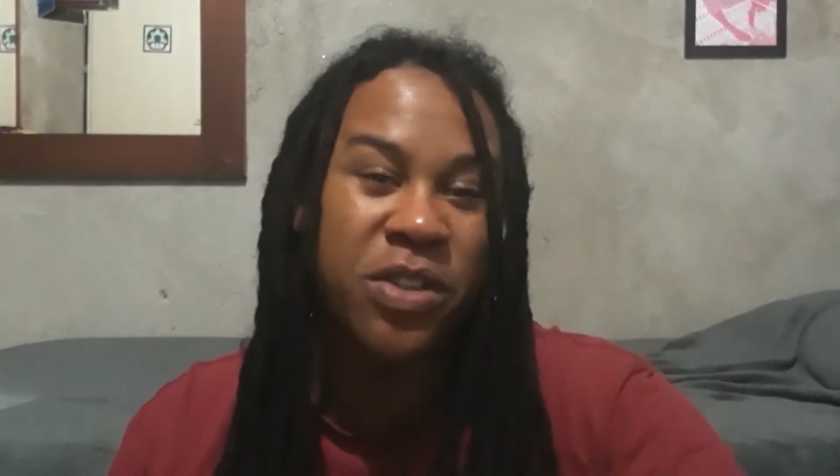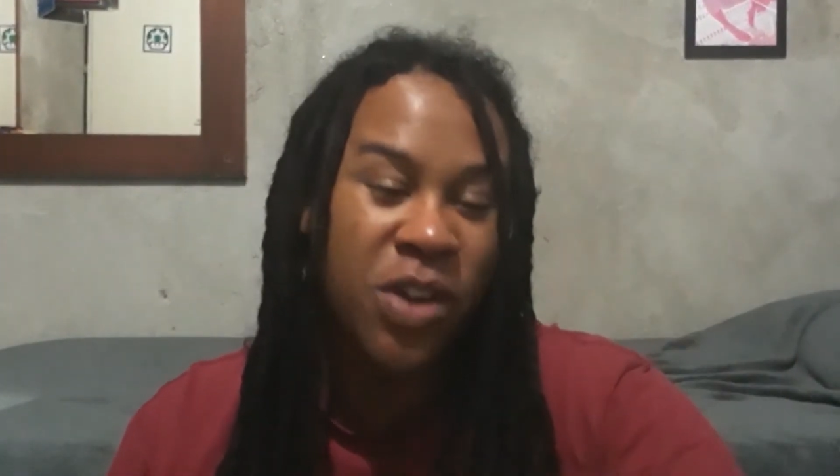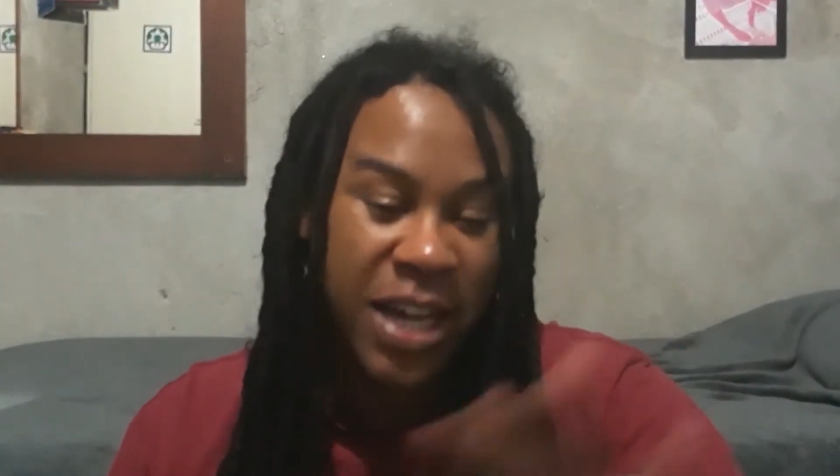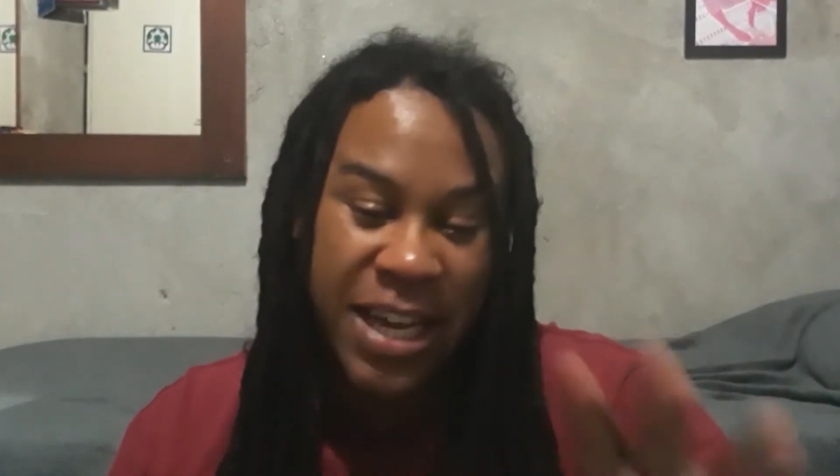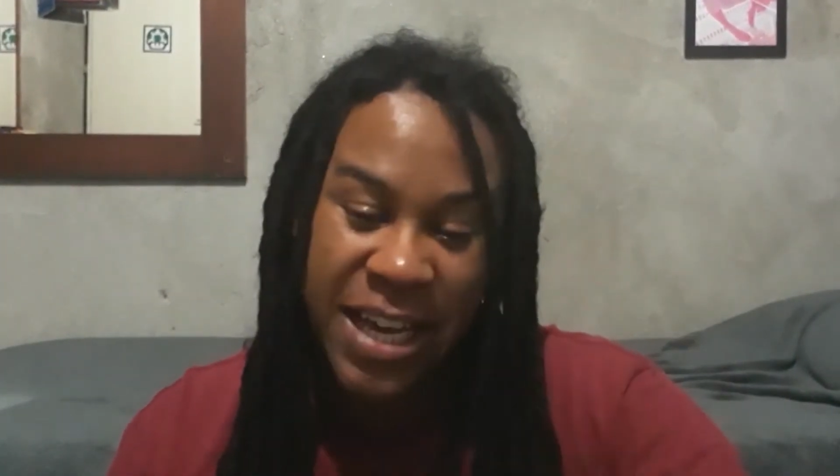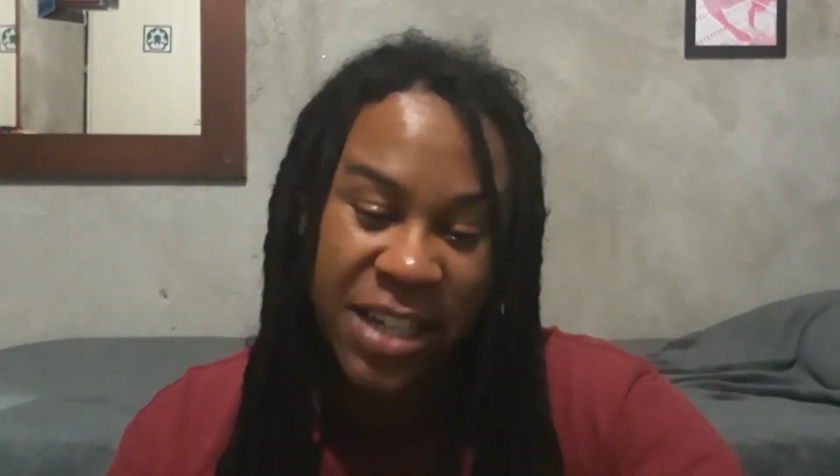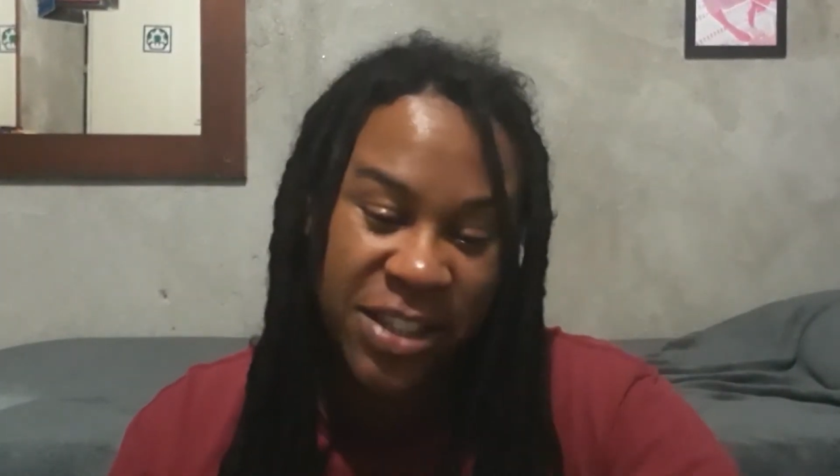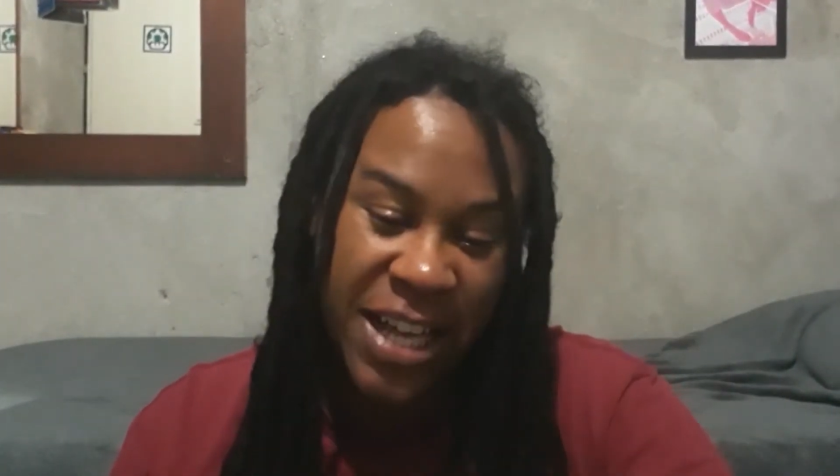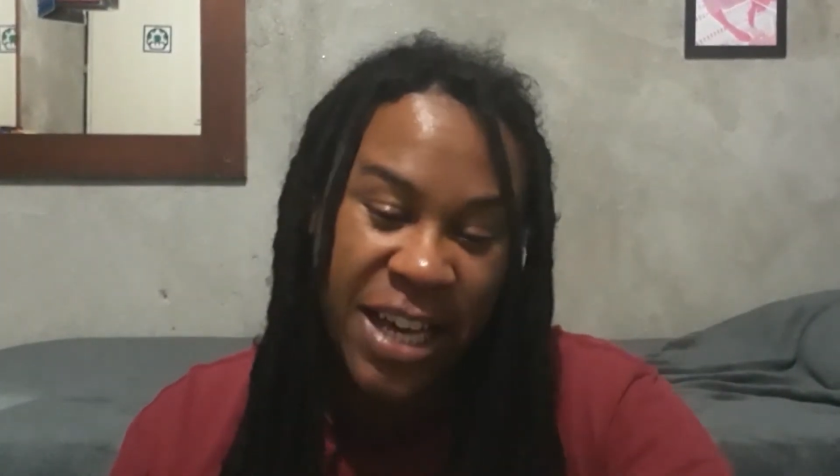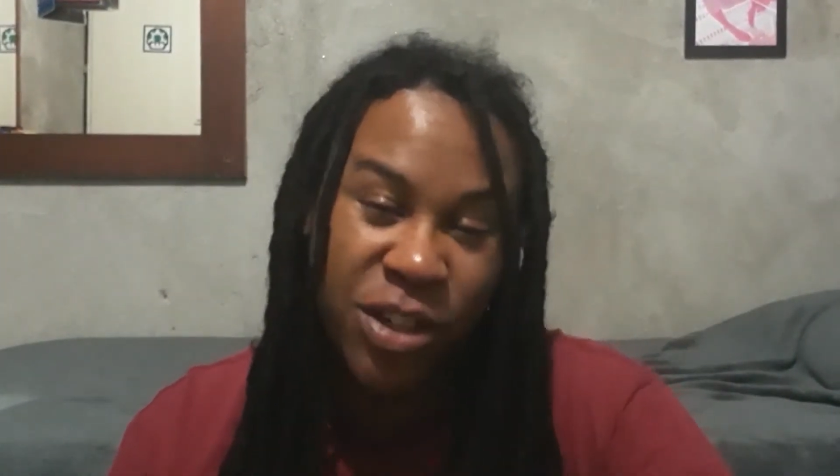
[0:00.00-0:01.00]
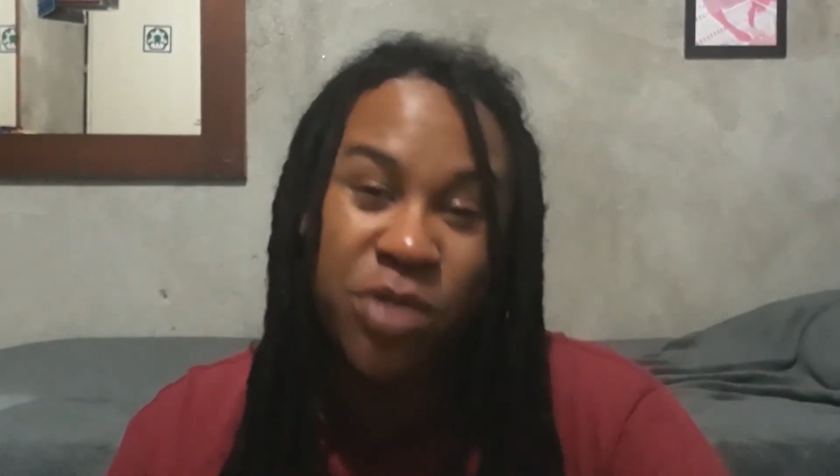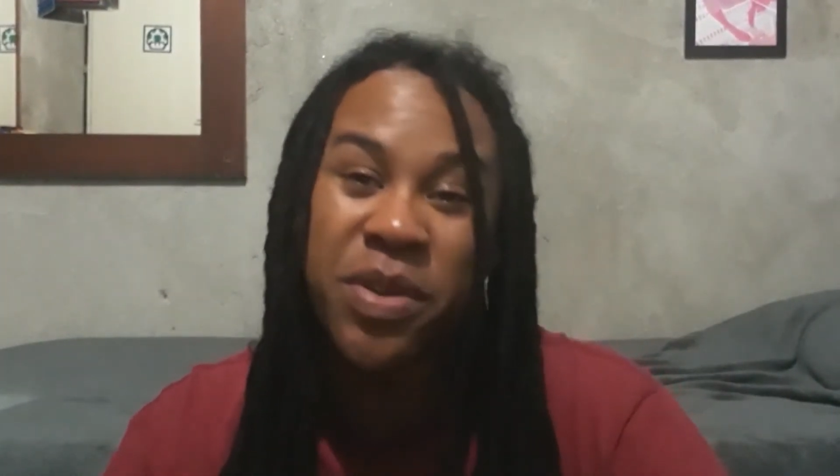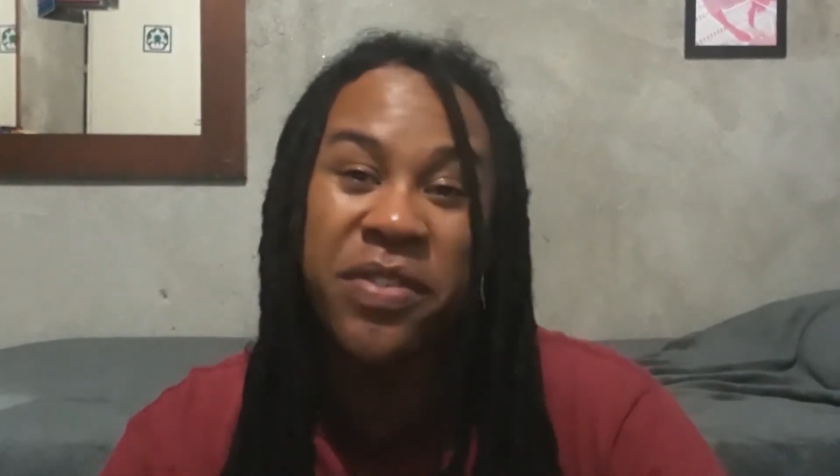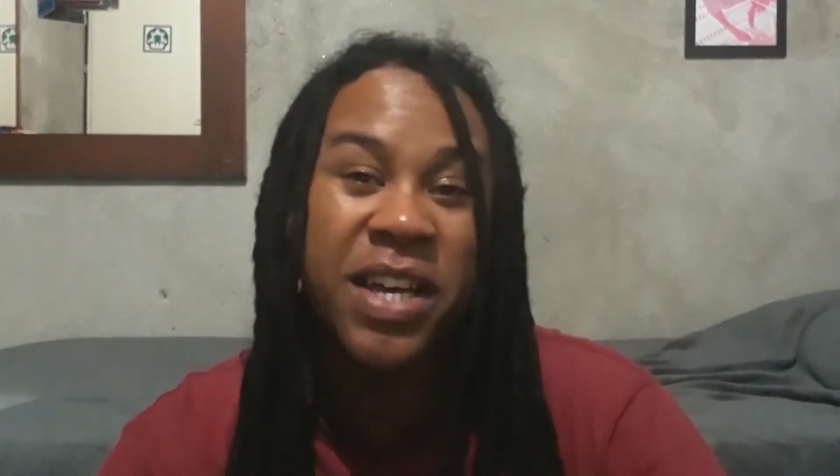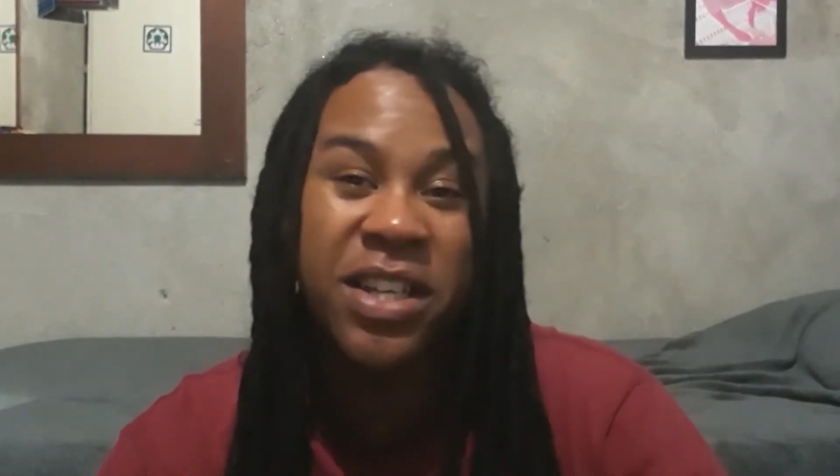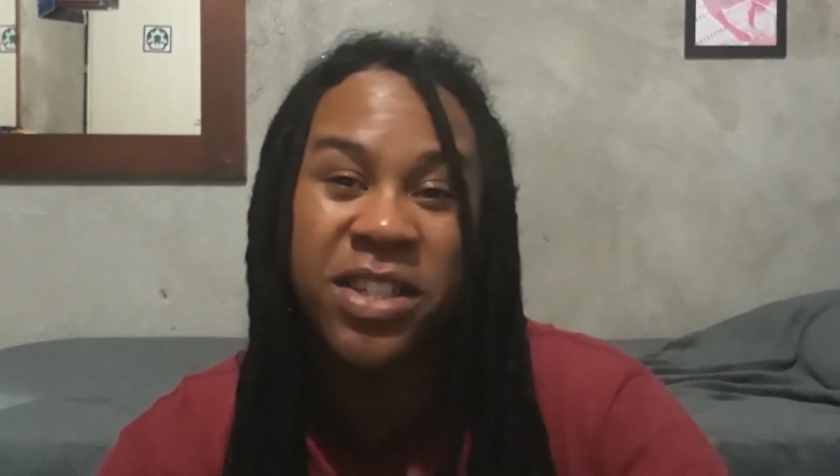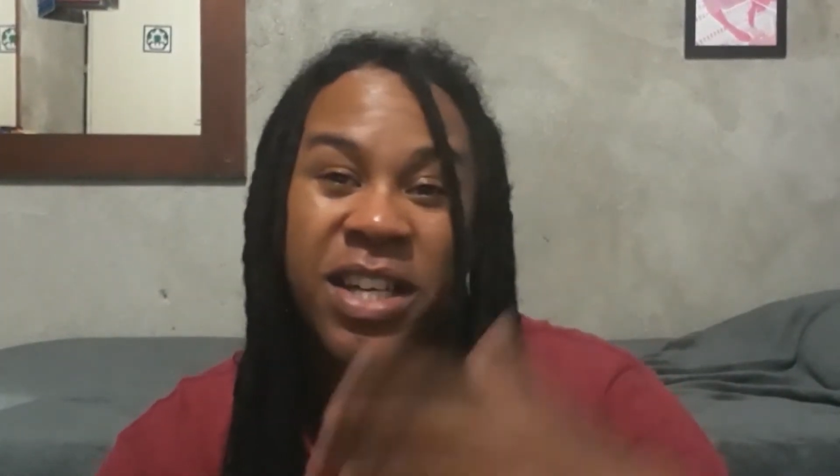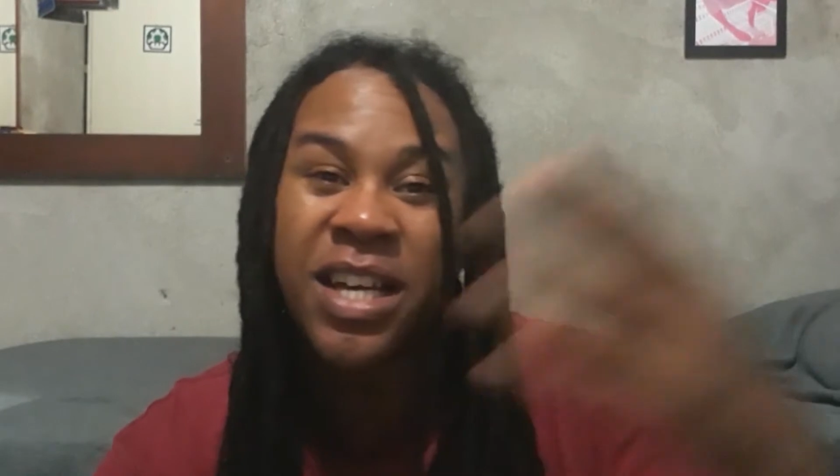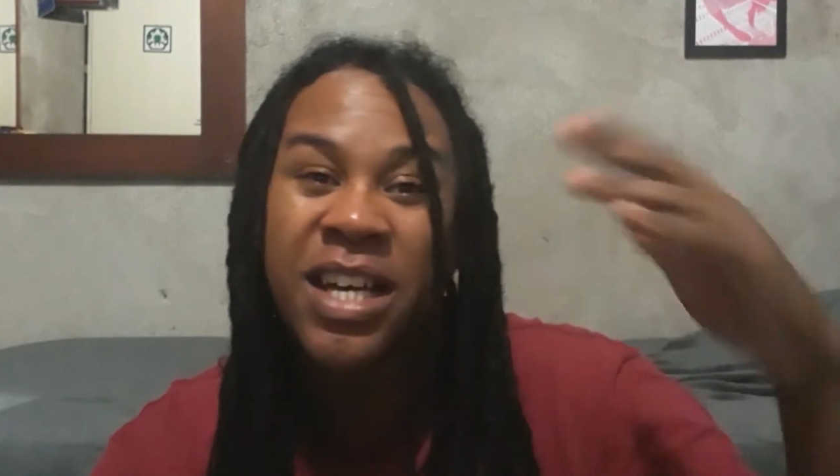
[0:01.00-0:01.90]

coloca aí hashtag 2020